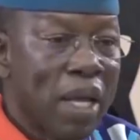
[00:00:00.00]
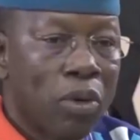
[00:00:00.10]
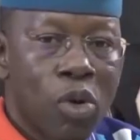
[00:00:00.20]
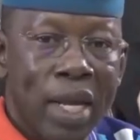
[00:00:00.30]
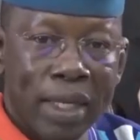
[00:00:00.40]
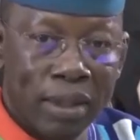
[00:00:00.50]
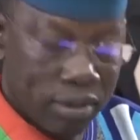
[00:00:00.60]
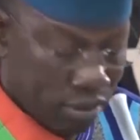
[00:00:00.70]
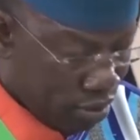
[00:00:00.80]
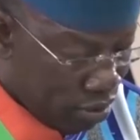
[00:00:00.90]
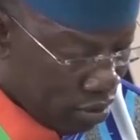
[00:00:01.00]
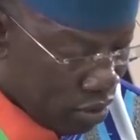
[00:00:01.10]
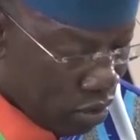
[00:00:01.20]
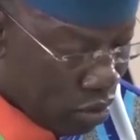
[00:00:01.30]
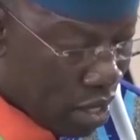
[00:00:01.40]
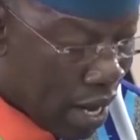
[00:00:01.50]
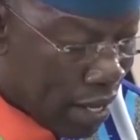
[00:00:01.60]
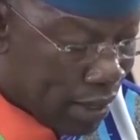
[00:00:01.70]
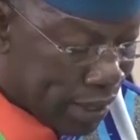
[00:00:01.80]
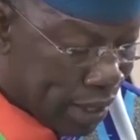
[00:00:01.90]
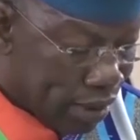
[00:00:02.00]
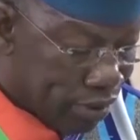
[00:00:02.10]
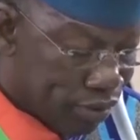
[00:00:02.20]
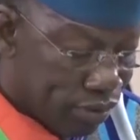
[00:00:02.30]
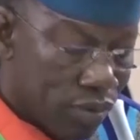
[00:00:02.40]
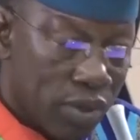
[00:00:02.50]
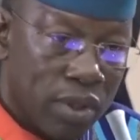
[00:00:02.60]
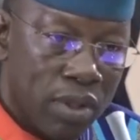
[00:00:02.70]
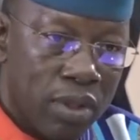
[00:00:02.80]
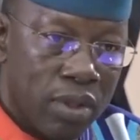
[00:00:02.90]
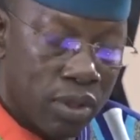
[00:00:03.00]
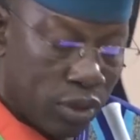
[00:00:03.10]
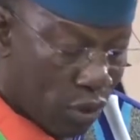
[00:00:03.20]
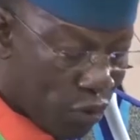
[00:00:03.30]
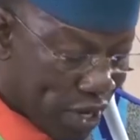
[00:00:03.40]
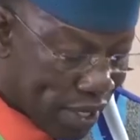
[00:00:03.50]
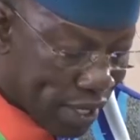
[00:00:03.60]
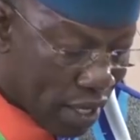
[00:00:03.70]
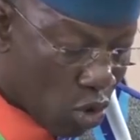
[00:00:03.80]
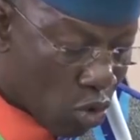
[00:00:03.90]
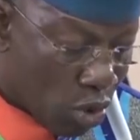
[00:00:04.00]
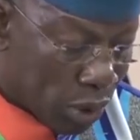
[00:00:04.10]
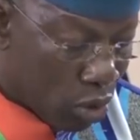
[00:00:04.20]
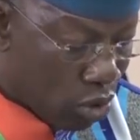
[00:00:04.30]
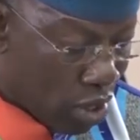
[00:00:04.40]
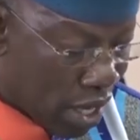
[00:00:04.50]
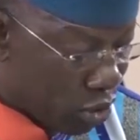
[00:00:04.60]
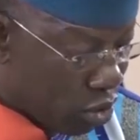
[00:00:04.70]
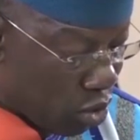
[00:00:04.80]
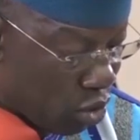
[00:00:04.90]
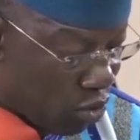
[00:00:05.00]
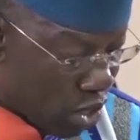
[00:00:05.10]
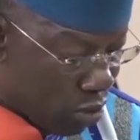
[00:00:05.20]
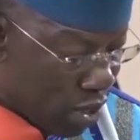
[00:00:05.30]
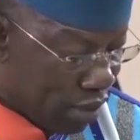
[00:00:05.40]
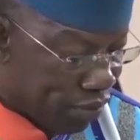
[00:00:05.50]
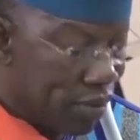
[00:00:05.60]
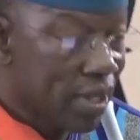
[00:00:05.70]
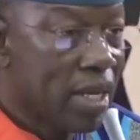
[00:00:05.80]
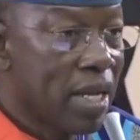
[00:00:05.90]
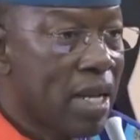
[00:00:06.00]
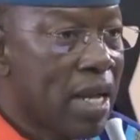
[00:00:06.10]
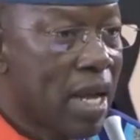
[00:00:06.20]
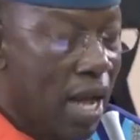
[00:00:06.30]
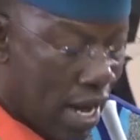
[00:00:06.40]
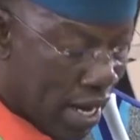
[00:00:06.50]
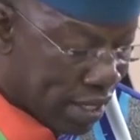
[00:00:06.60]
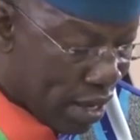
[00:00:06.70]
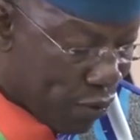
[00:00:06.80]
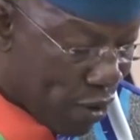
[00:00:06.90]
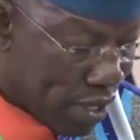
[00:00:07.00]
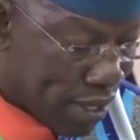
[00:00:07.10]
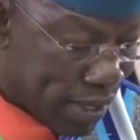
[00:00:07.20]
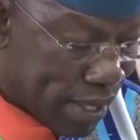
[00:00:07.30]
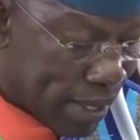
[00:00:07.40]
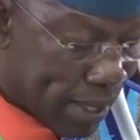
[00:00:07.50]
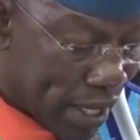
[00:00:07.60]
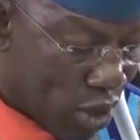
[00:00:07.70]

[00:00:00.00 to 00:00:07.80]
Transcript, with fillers: Le Mois à dire certains qui euh, posaient un certain nombre d'inquiétudes euh, sur la, la, qualité de certains,